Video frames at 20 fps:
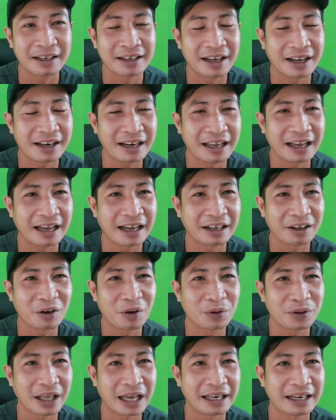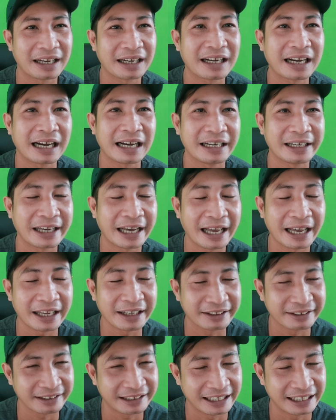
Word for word: Đó là cô ta đã khai ra